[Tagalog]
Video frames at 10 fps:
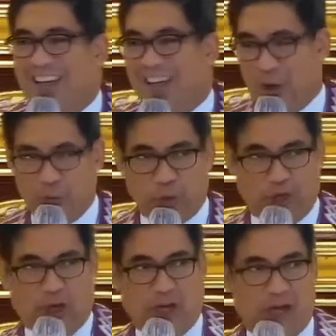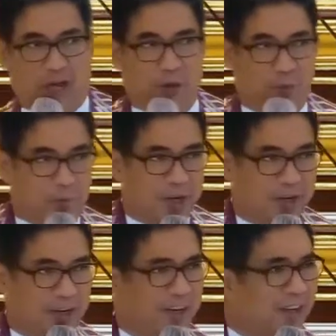eh, mong kilala ako yung pare.
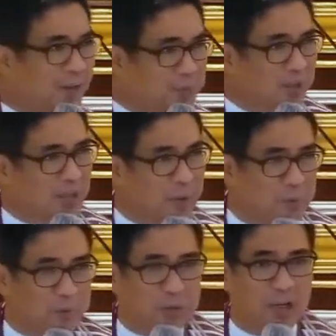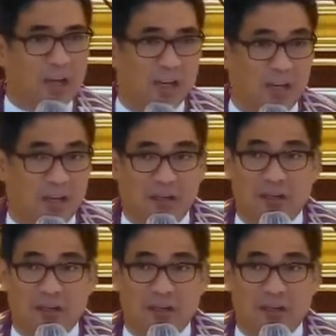Ali, mga dapat pakilala.